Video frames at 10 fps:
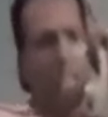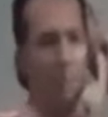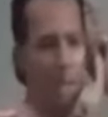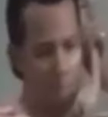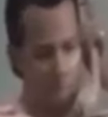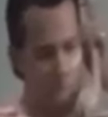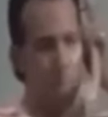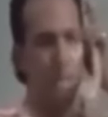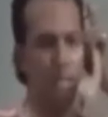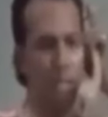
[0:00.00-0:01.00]
Dan saya tidak
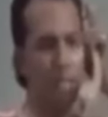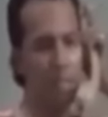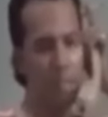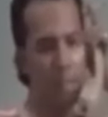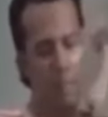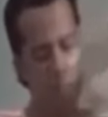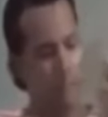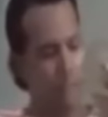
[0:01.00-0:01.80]
pernah menganggapnya iseng.